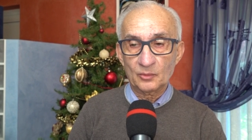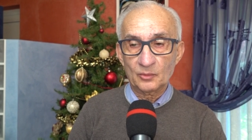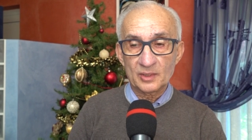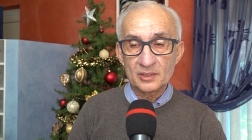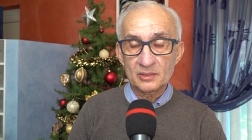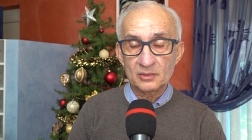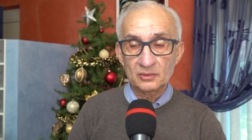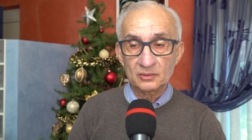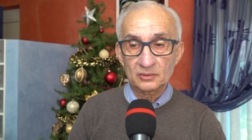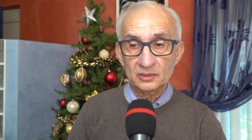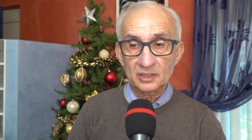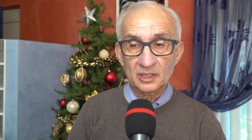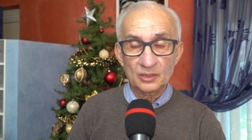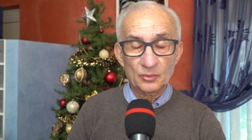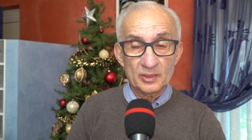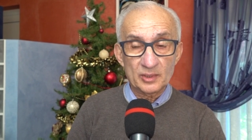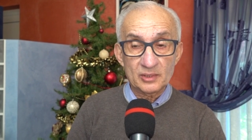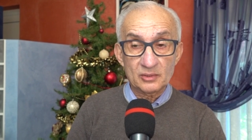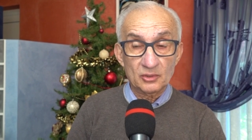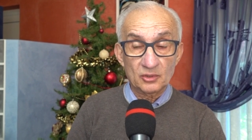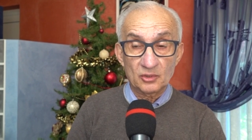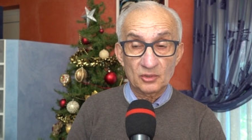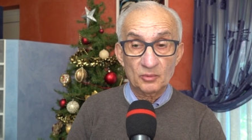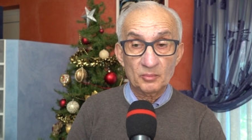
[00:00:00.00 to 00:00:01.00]
in questo, in
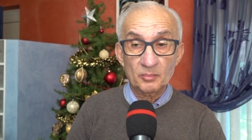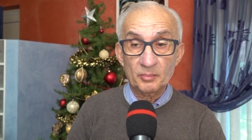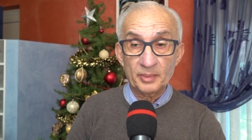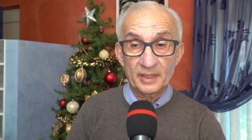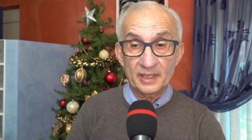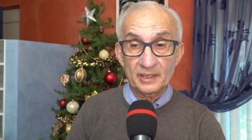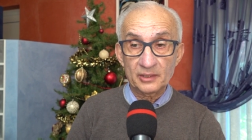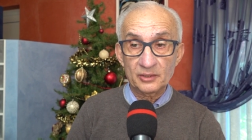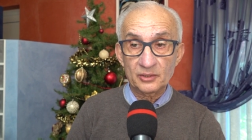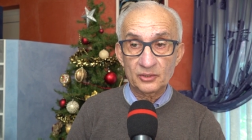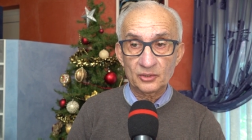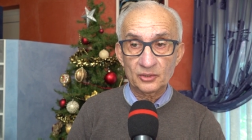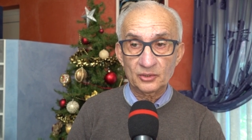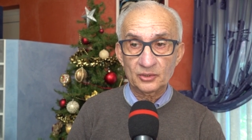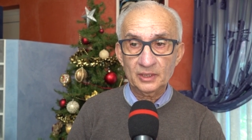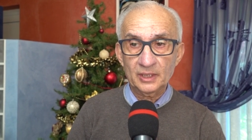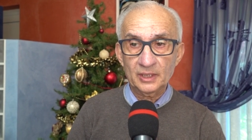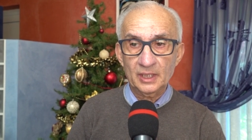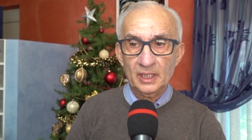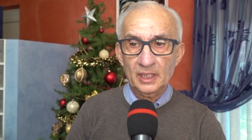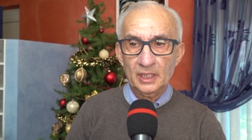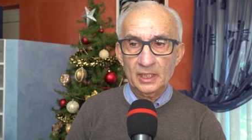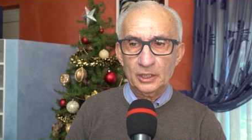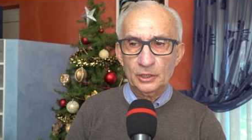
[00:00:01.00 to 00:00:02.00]
questo compendio
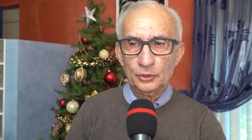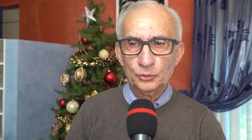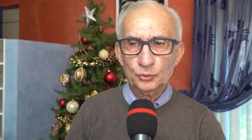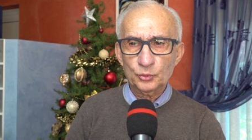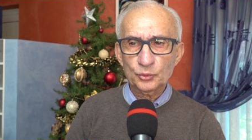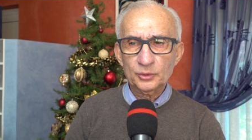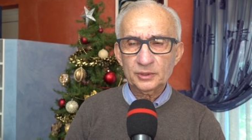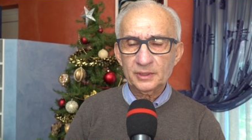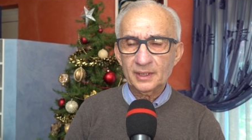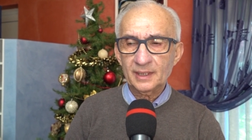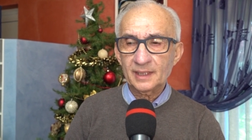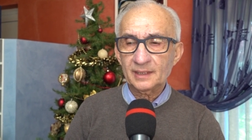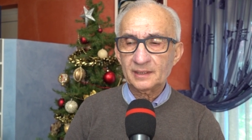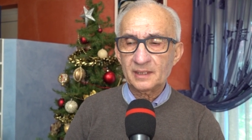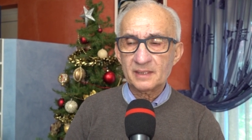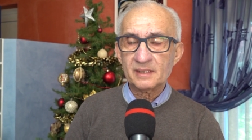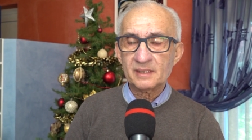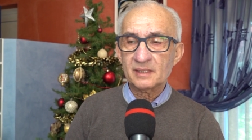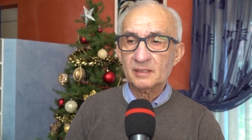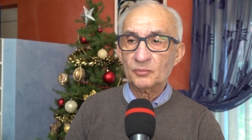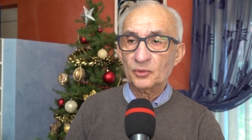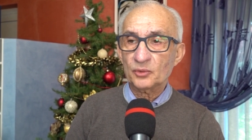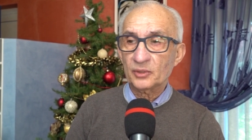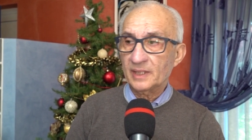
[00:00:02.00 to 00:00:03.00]
eh, tutte le
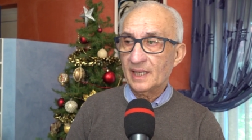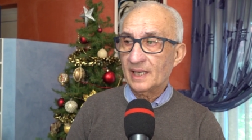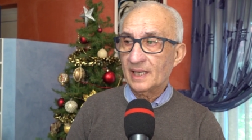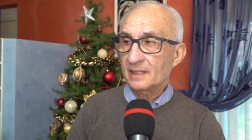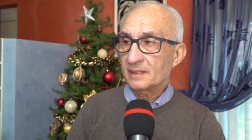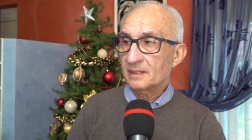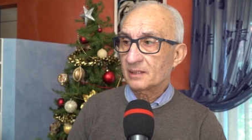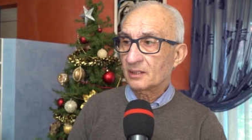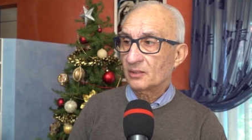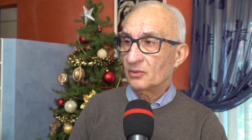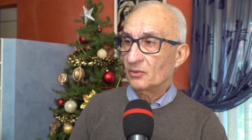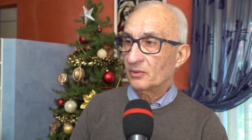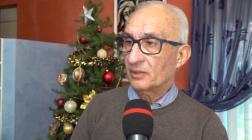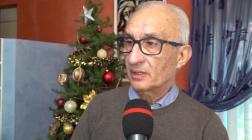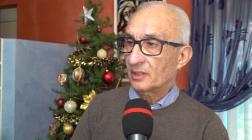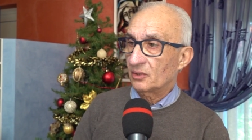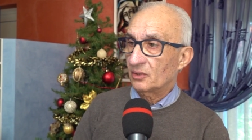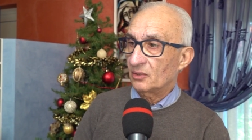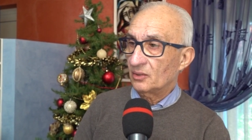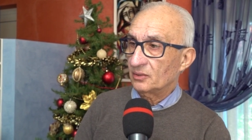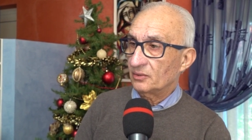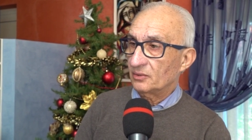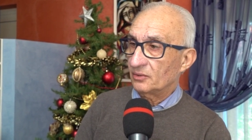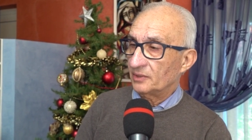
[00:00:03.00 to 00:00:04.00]
testimonianze che ho
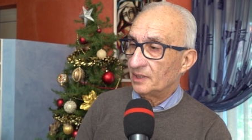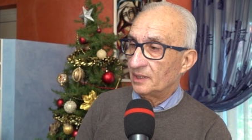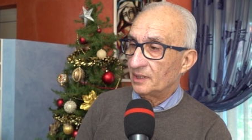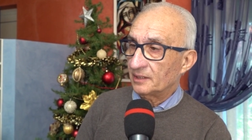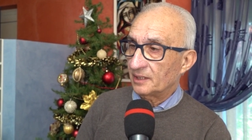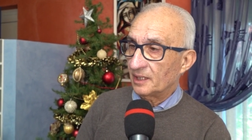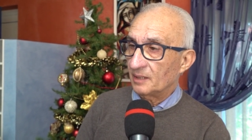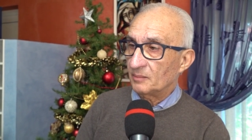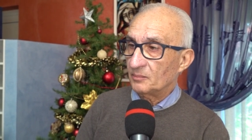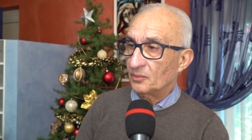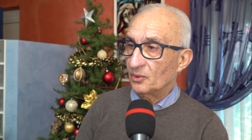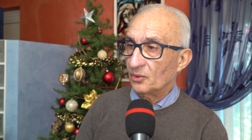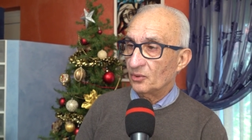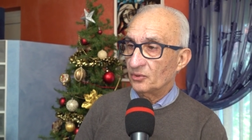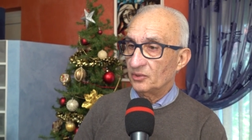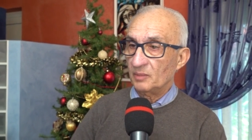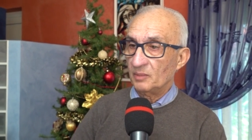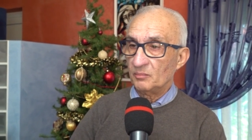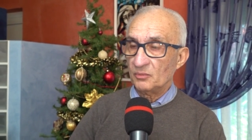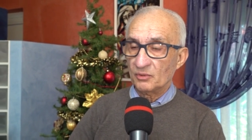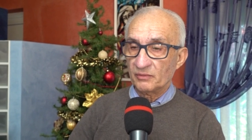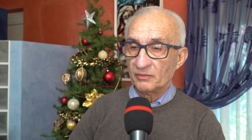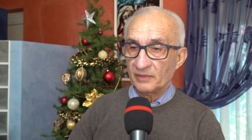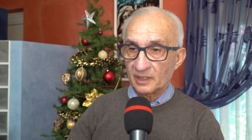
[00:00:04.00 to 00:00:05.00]
raccolto nel tempo con
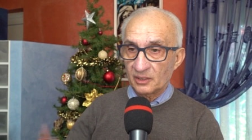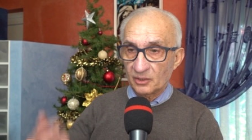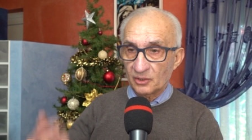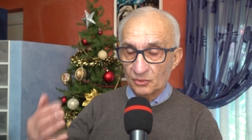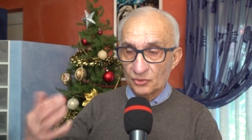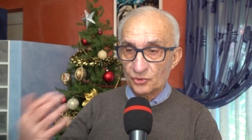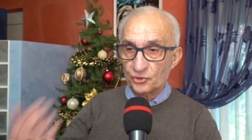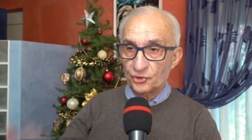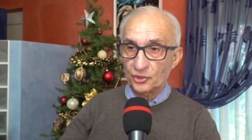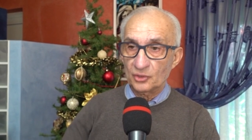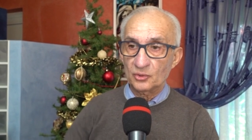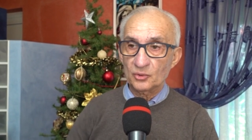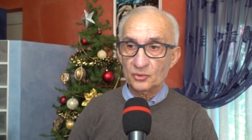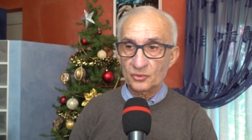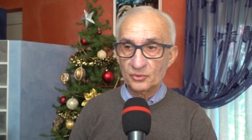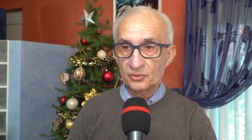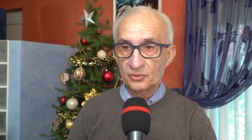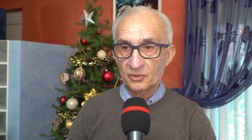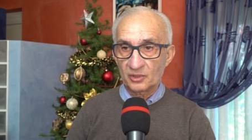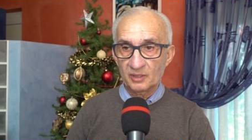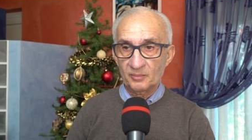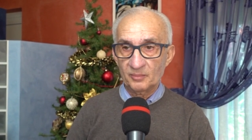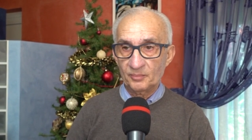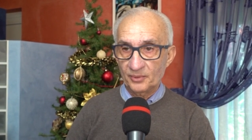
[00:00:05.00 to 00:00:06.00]
il mio vecchio
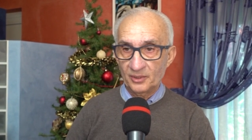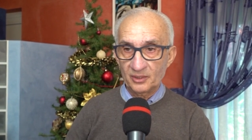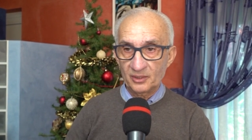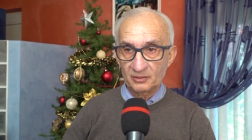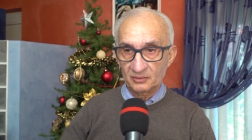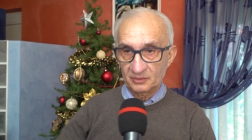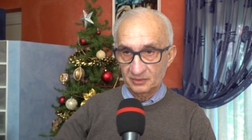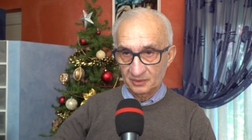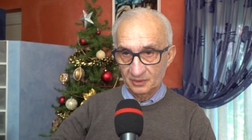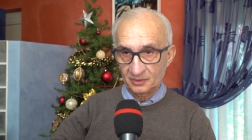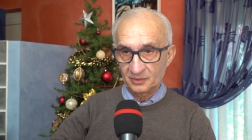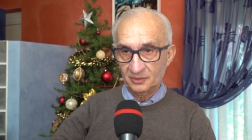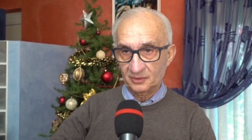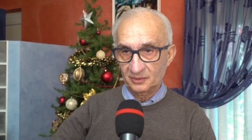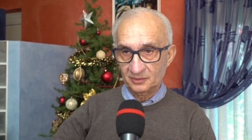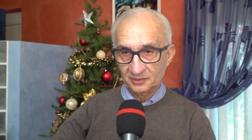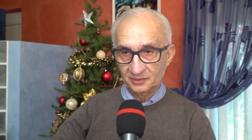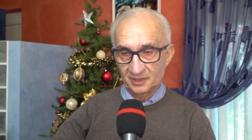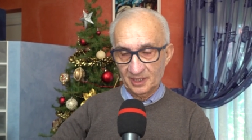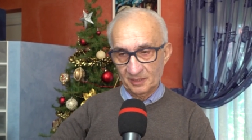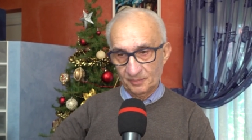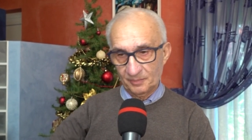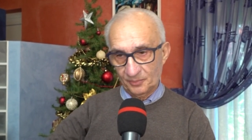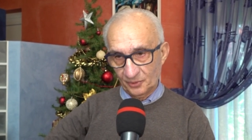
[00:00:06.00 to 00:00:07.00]
geloso che poi ho, ho
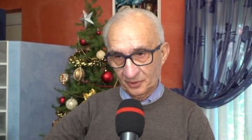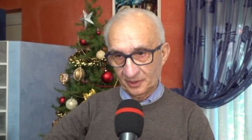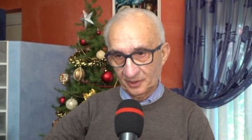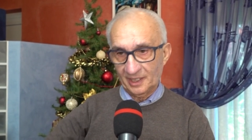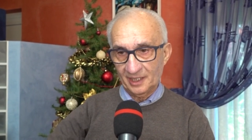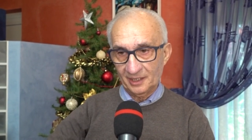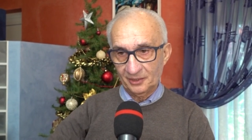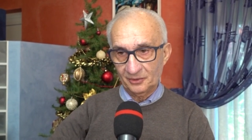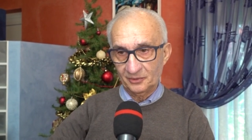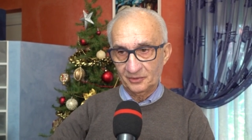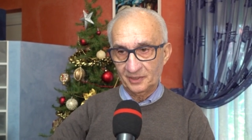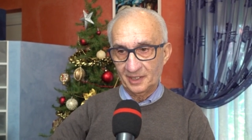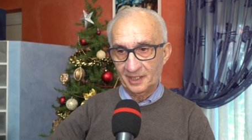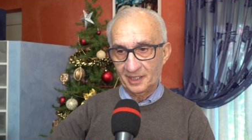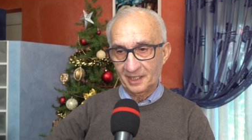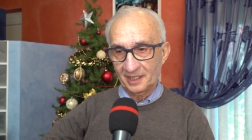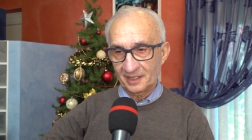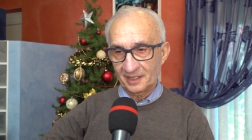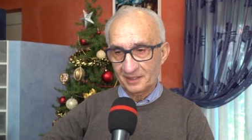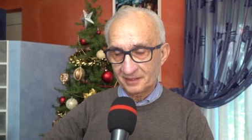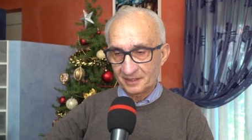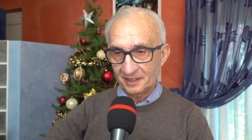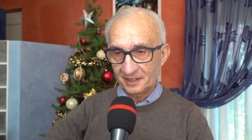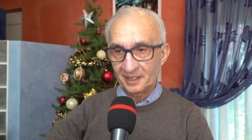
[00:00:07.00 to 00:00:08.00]
trasportato nelle
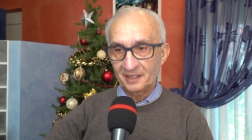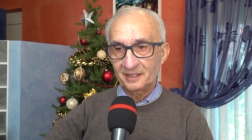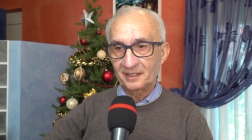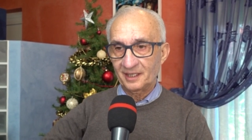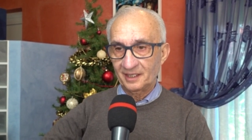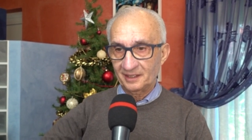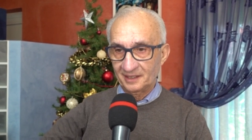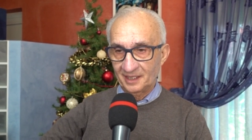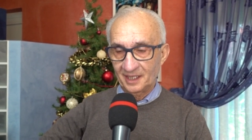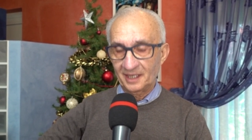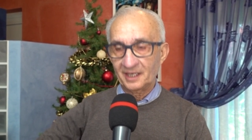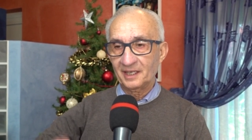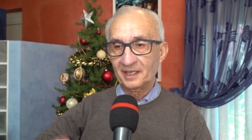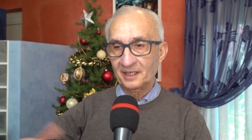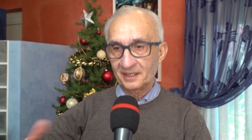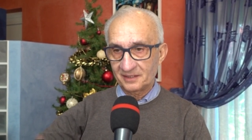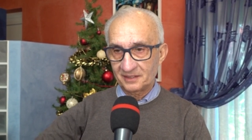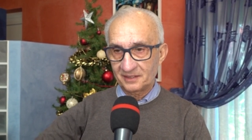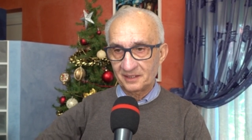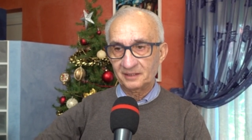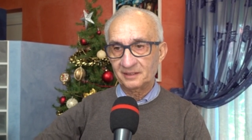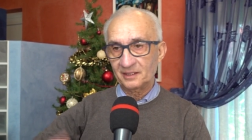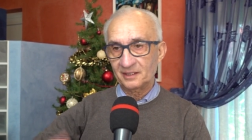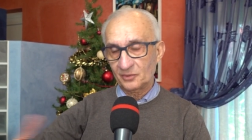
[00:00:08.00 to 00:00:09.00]
cassette e dalle
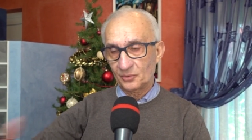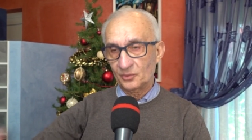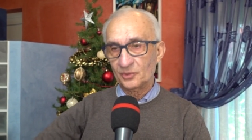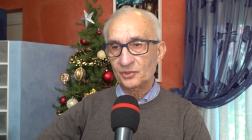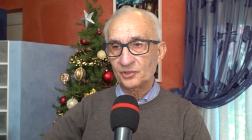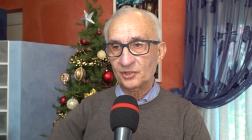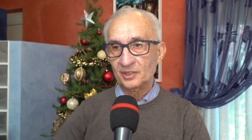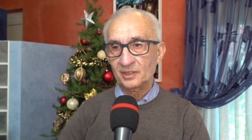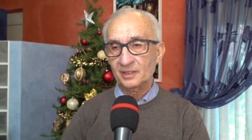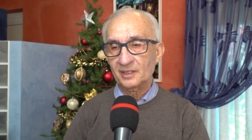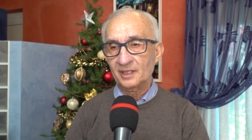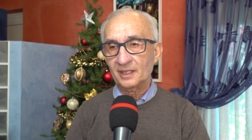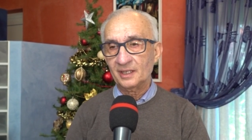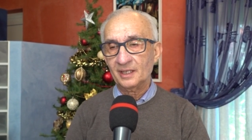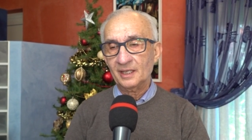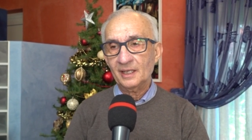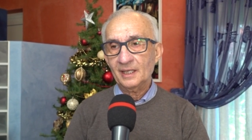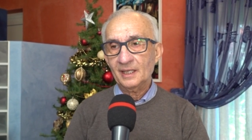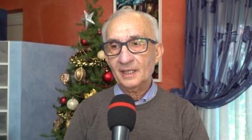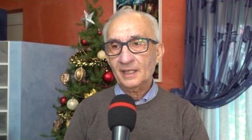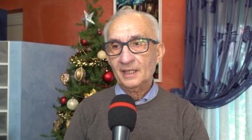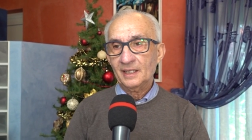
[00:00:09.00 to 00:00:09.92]
cassette sui cd